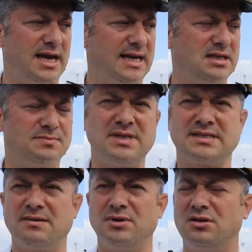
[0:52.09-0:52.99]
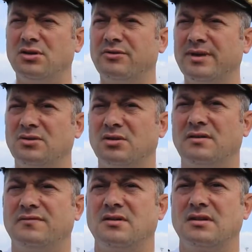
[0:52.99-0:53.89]
È indispensabile il rinnovamento
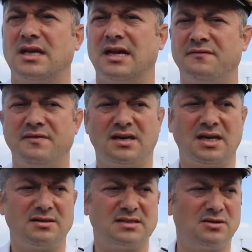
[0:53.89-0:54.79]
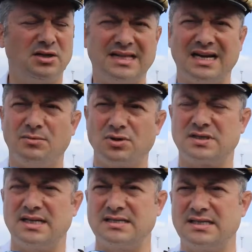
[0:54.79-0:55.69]
della flotta affinché l'Italia
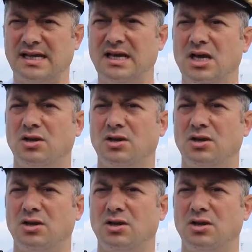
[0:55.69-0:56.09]
possa essere